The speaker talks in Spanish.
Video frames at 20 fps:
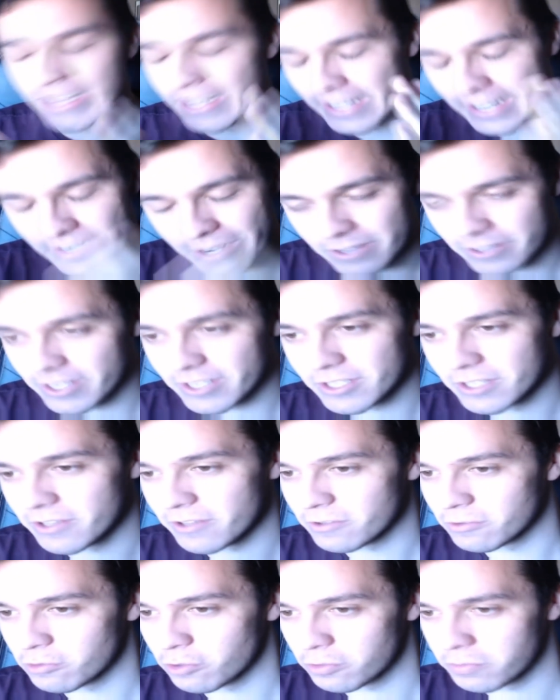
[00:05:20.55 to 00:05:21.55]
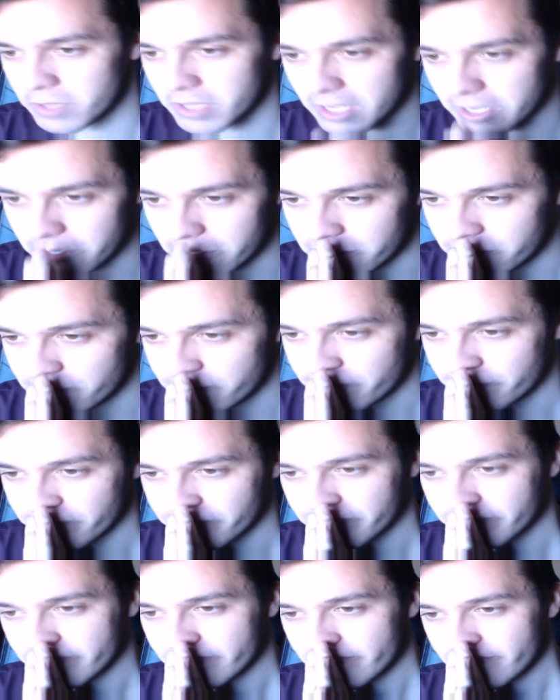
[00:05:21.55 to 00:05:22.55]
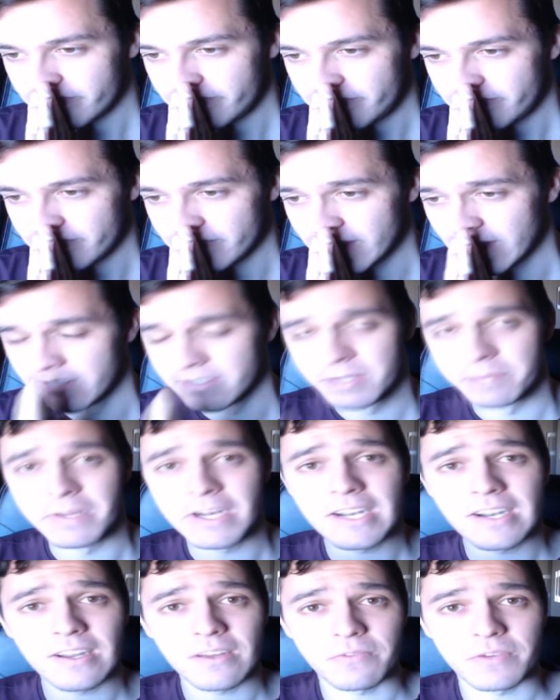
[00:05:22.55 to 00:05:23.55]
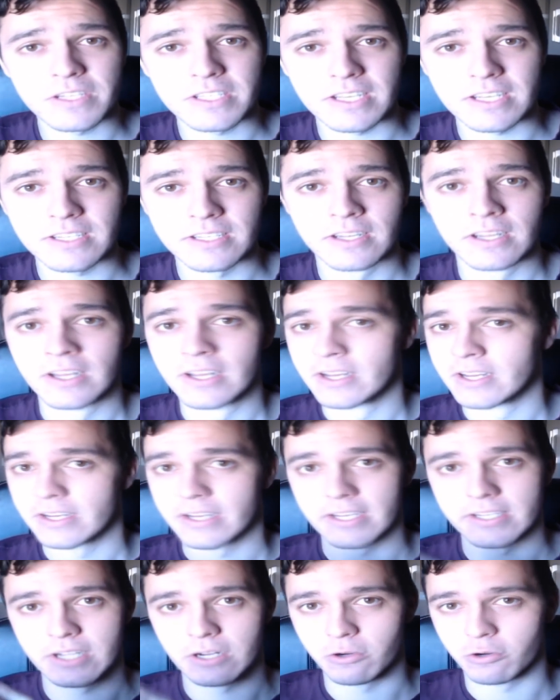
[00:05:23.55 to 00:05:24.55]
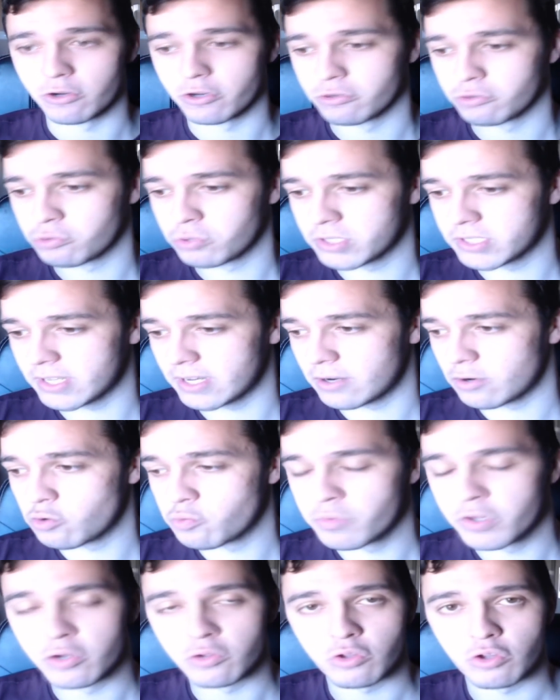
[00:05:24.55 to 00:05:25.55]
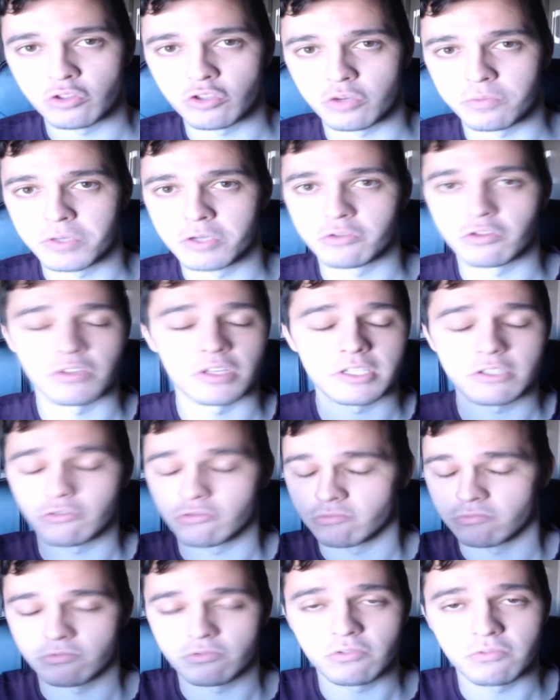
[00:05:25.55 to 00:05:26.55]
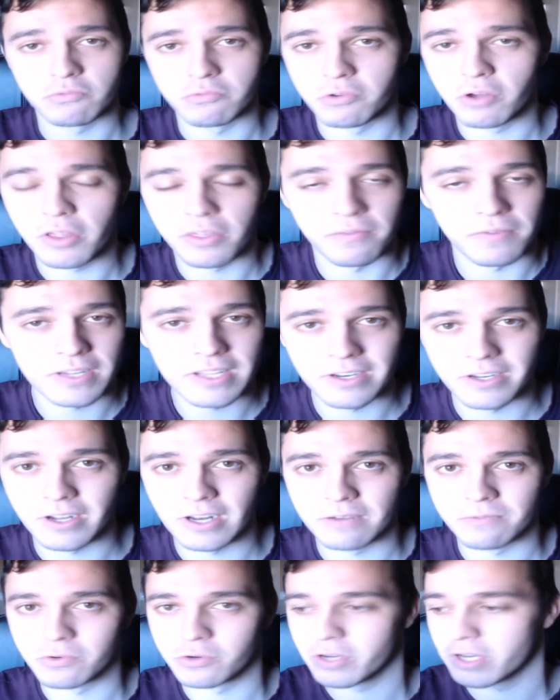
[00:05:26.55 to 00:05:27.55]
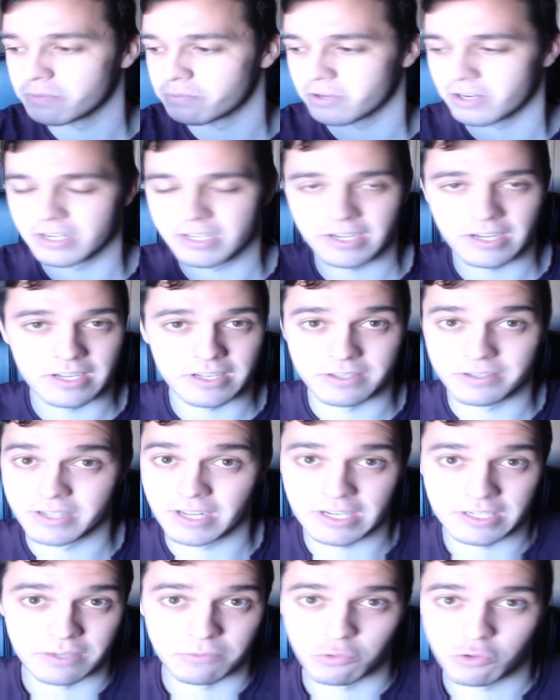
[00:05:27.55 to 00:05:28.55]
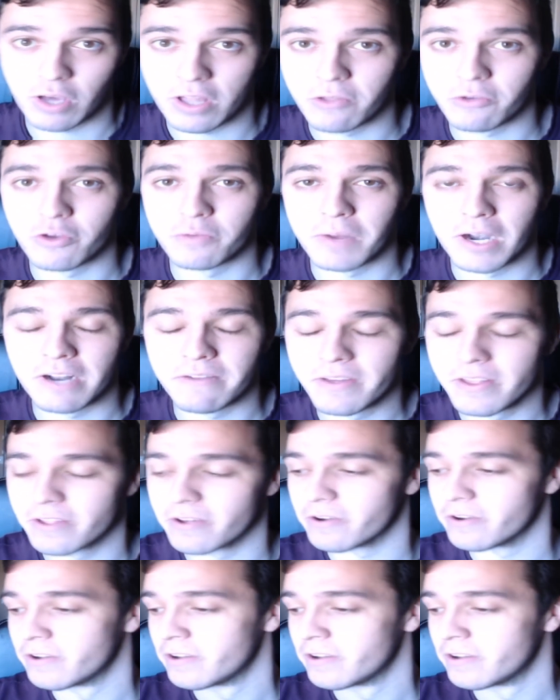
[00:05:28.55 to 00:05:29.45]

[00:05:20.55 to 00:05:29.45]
No tiene sentido tu comentario. Si miráis las fechas, es algo que os cuesta un minuto, dos minutos, de hecho, no, hace falta ni que las busquéis, porque ya, las he buscado yo para el vídeo.